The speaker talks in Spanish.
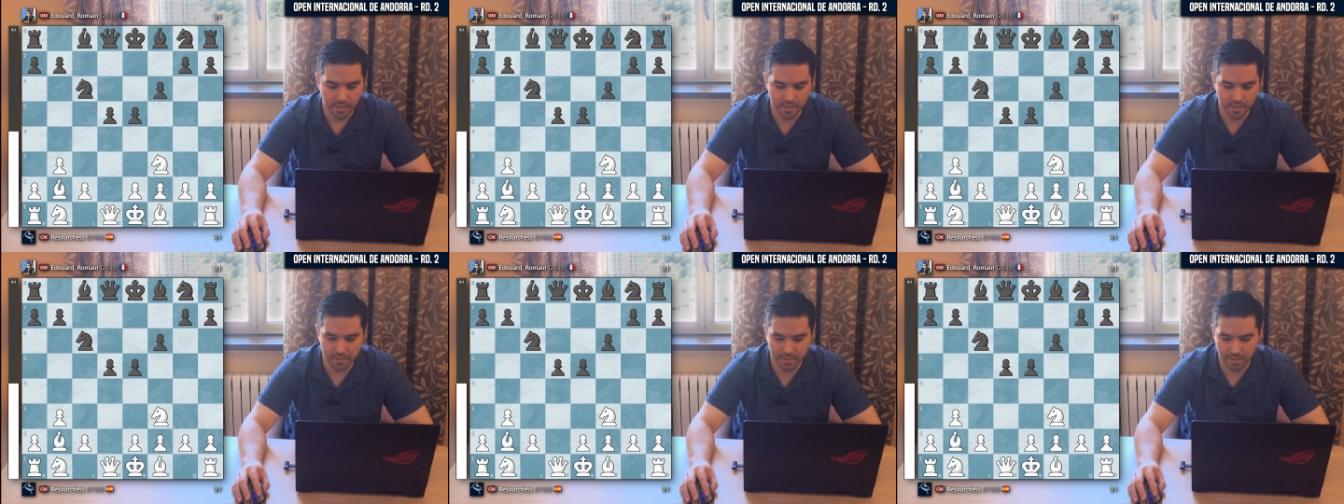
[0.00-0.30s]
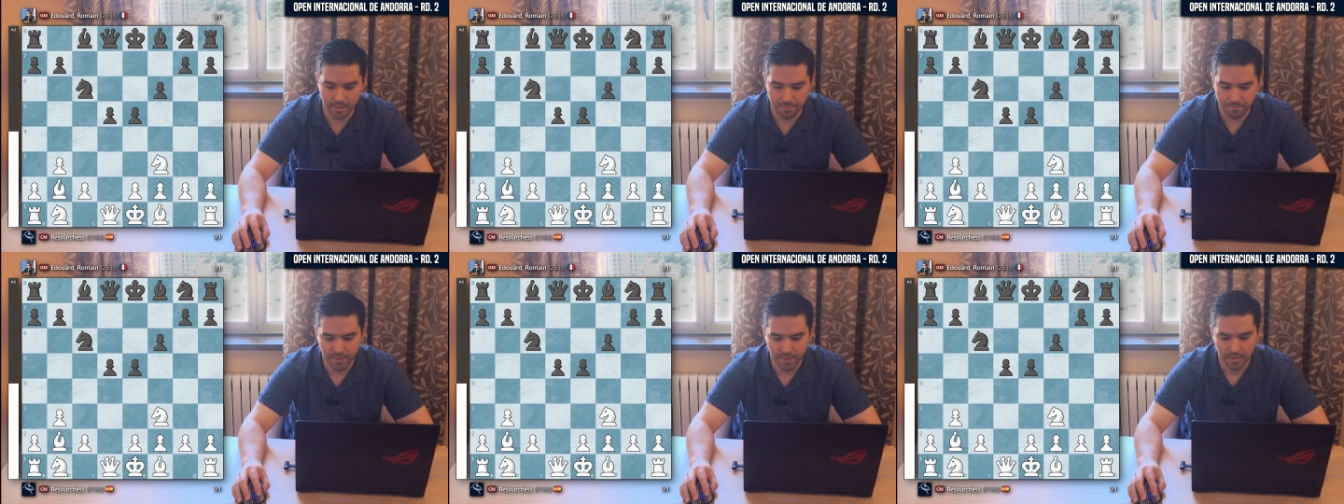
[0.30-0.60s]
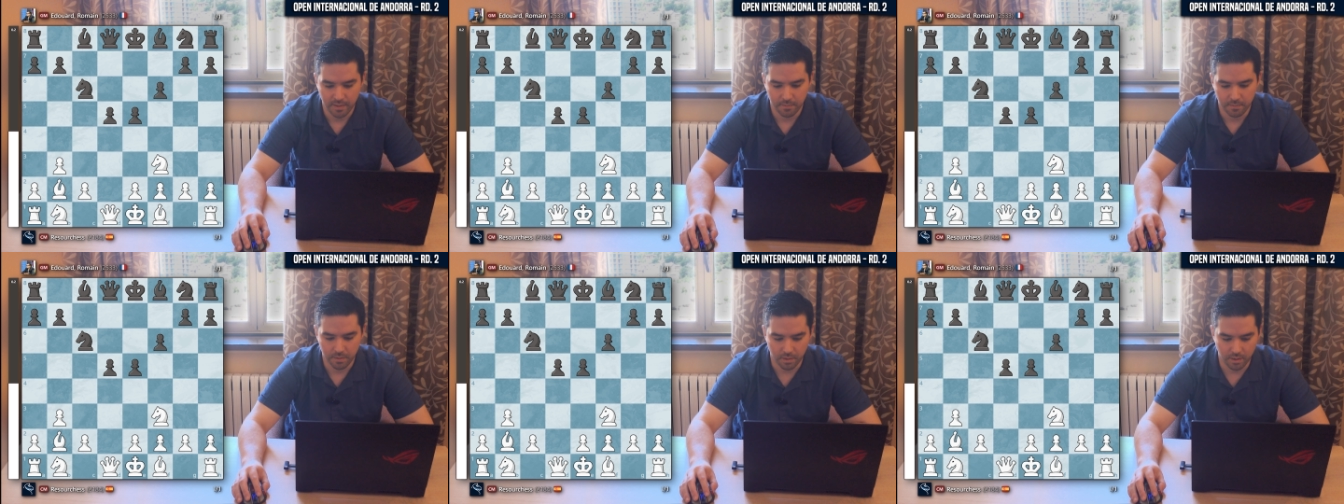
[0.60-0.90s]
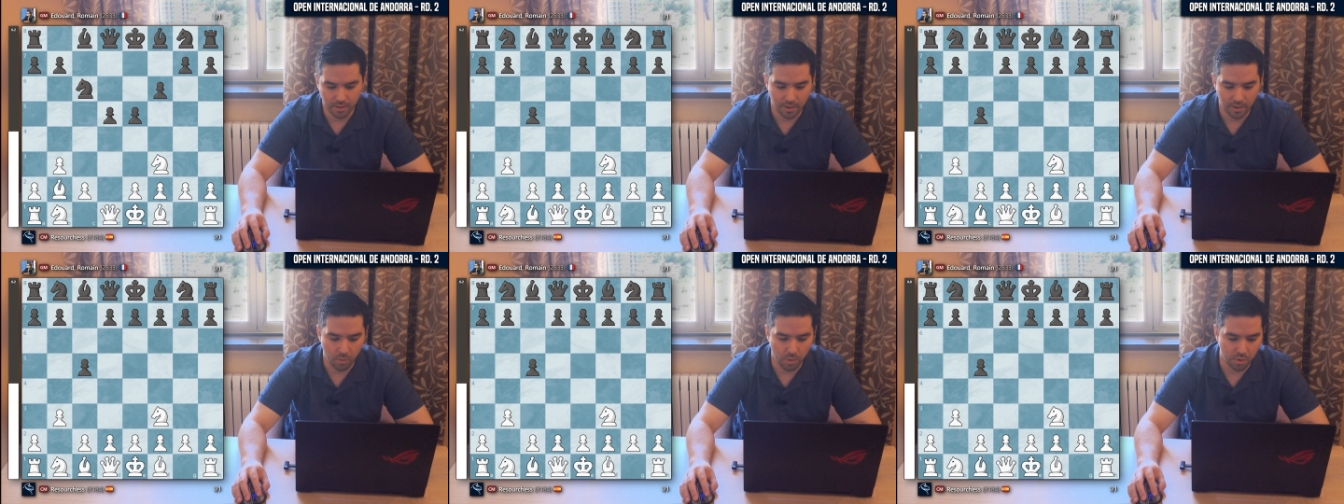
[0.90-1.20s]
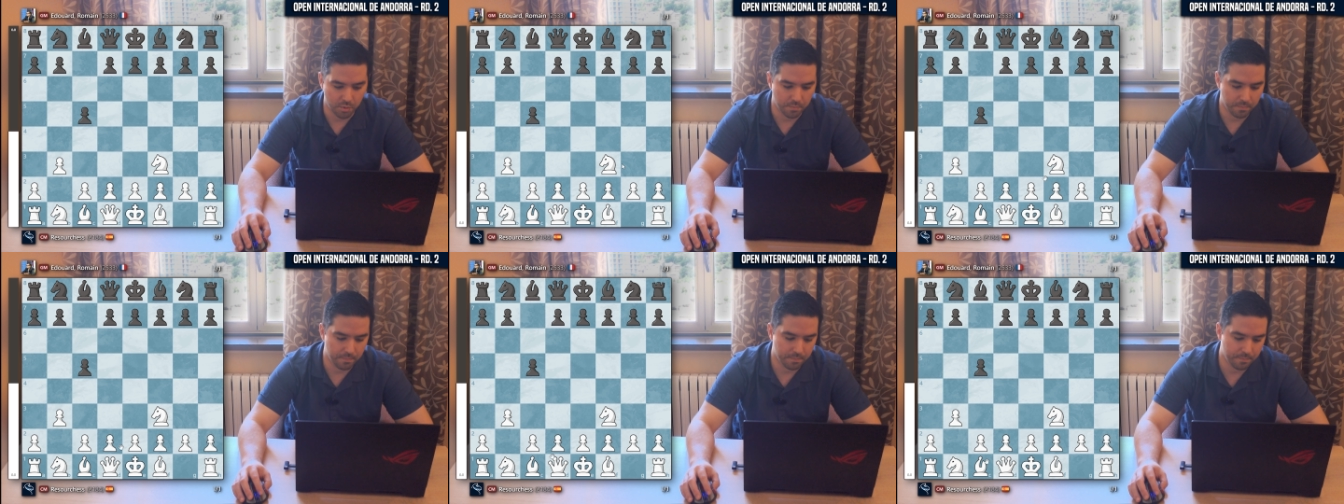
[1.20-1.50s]
Y es que le
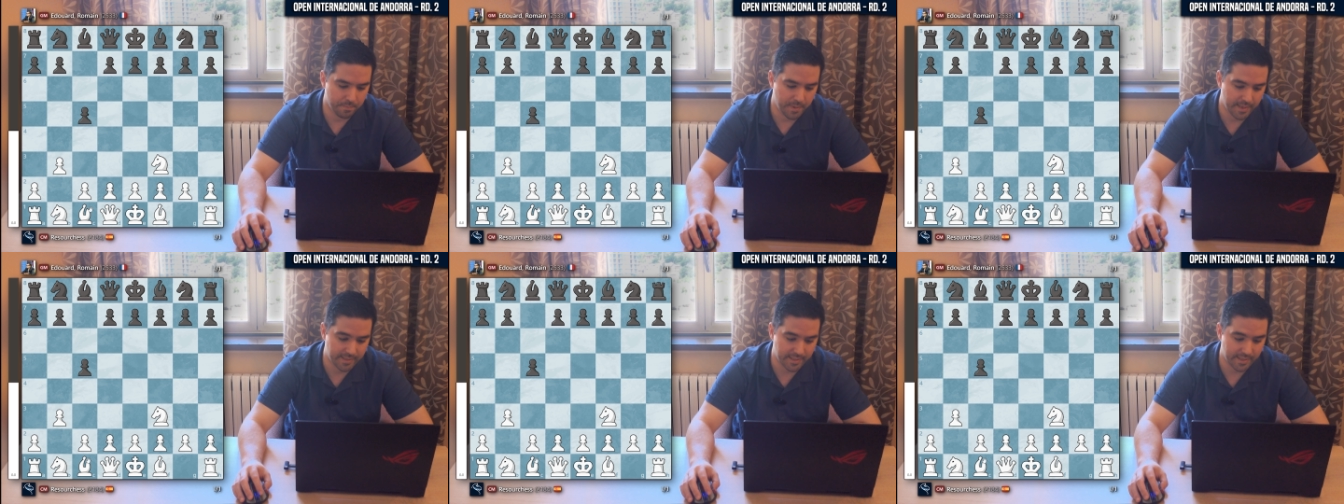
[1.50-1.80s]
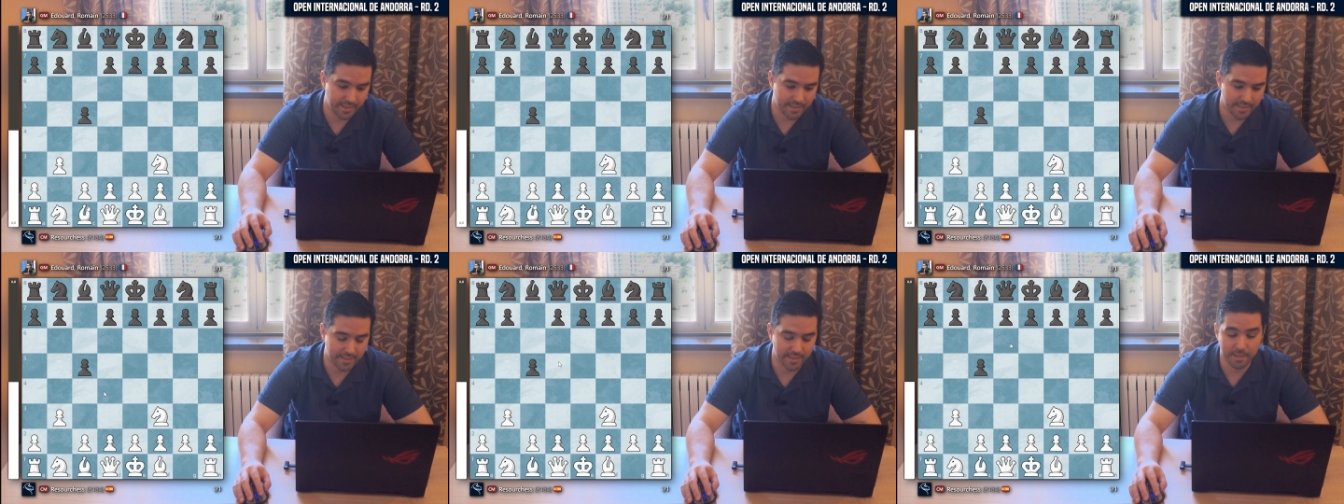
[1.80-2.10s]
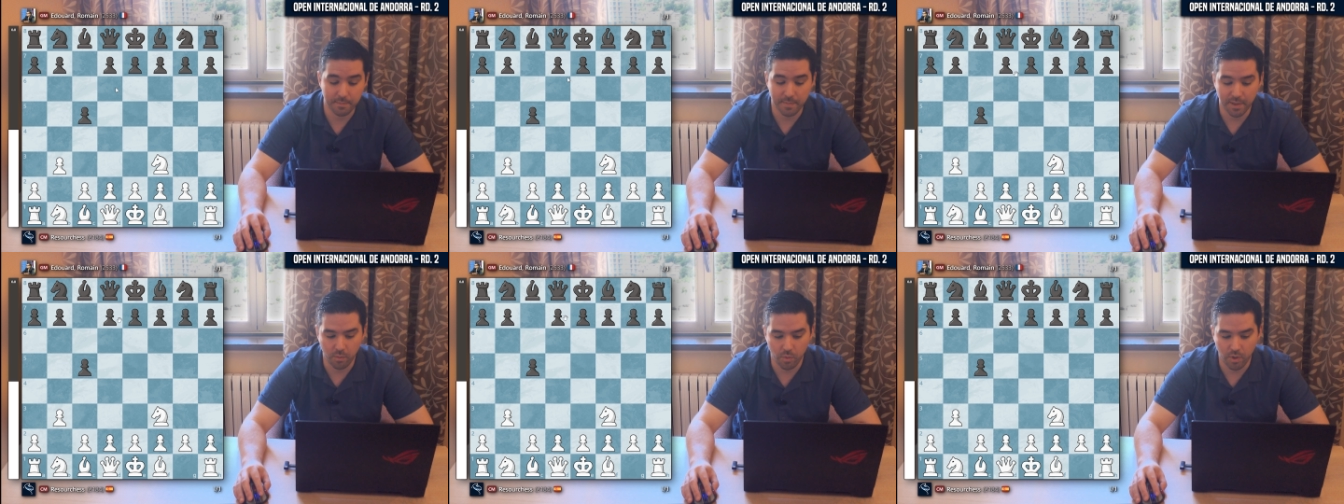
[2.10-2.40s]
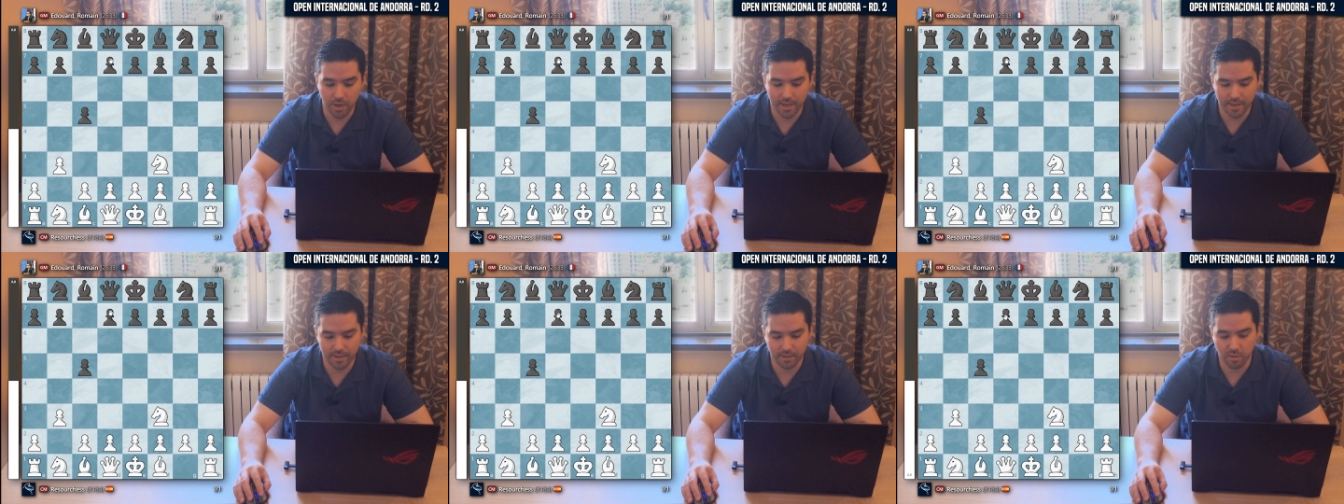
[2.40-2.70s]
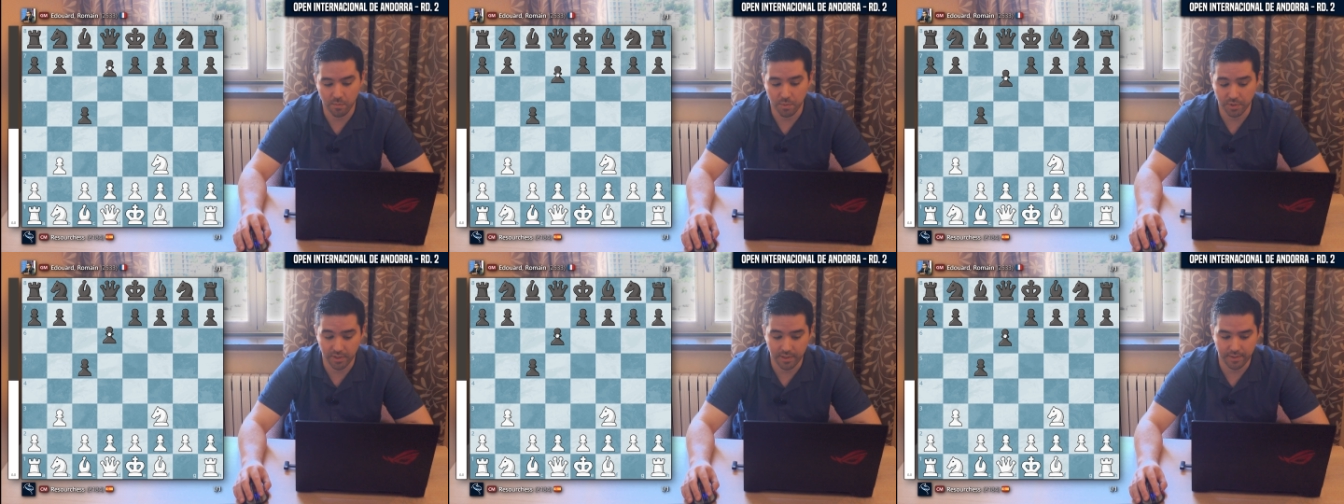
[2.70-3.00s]
juego B3 y me juega,
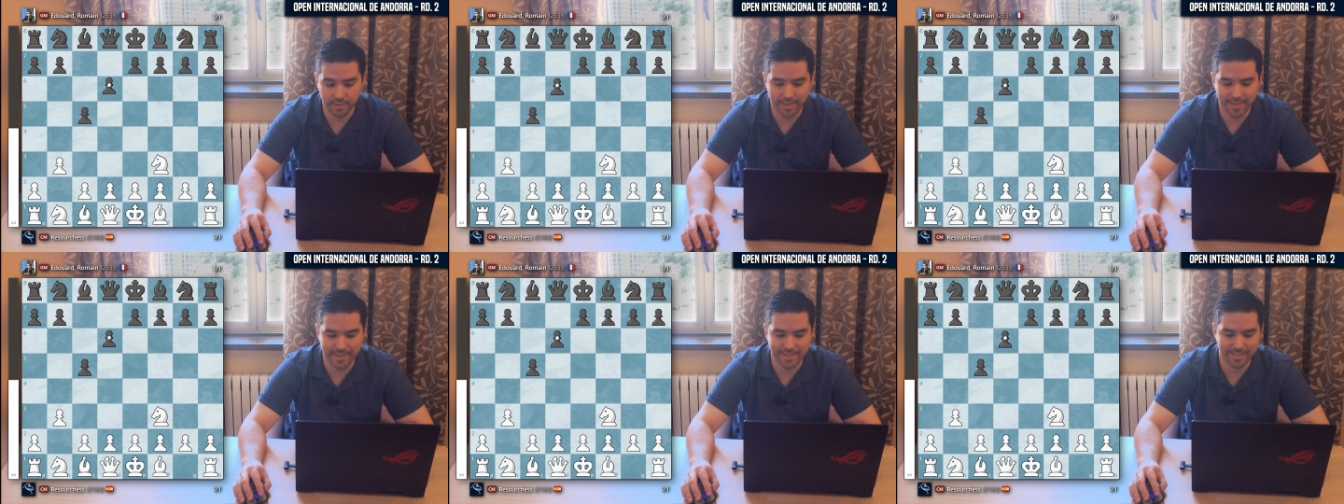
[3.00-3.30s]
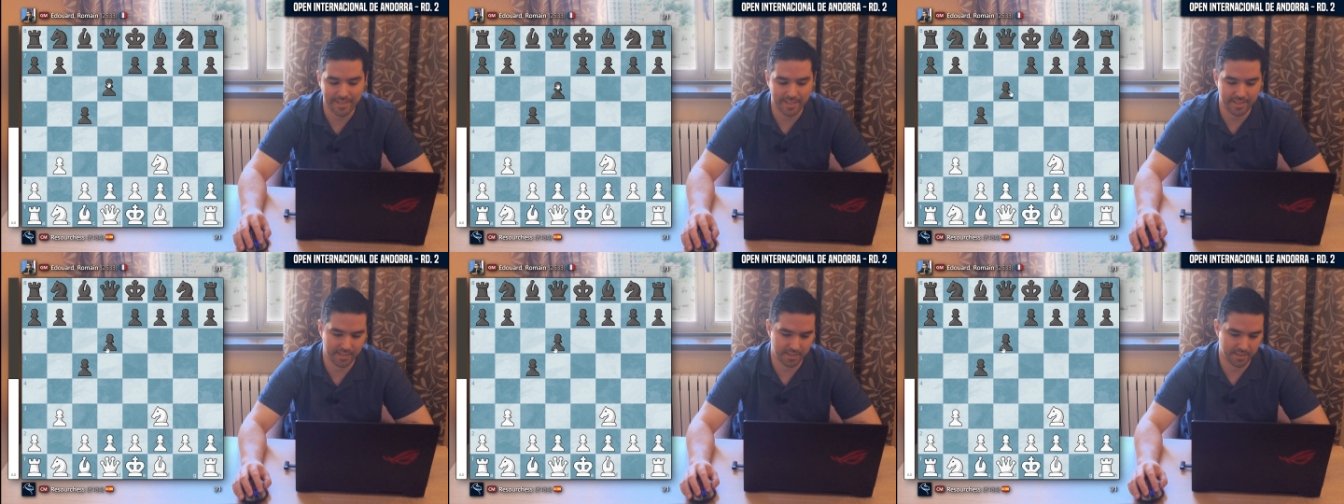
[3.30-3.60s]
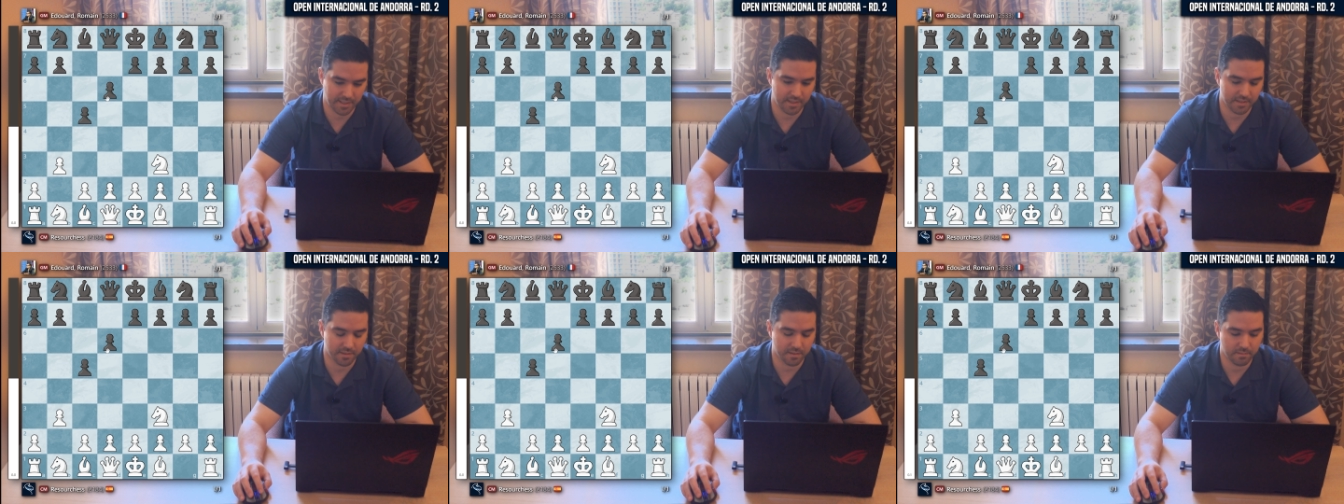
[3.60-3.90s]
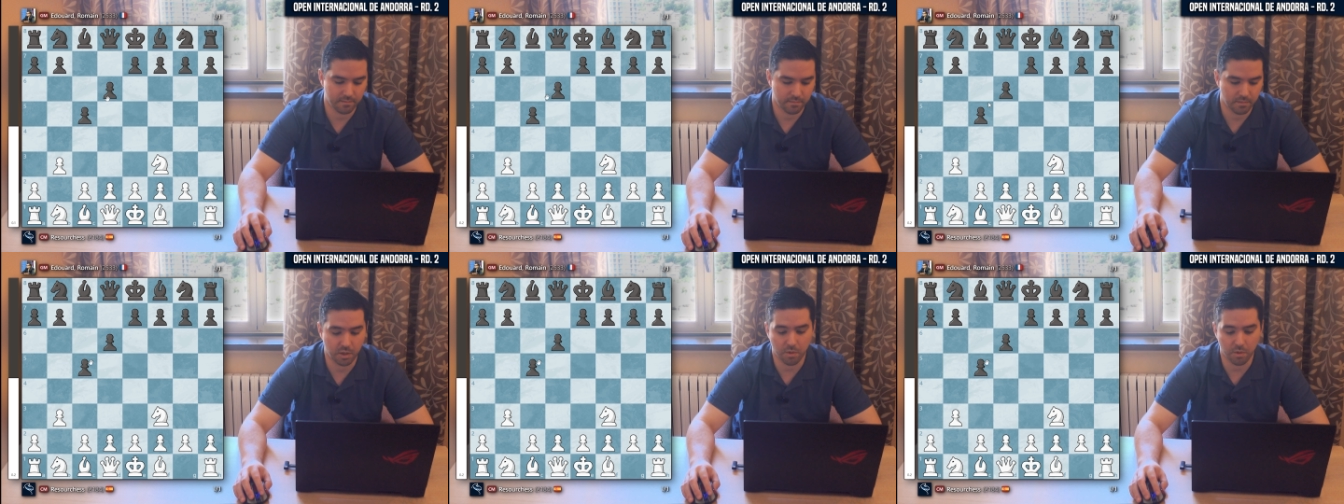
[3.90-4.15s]
como decía, este D6.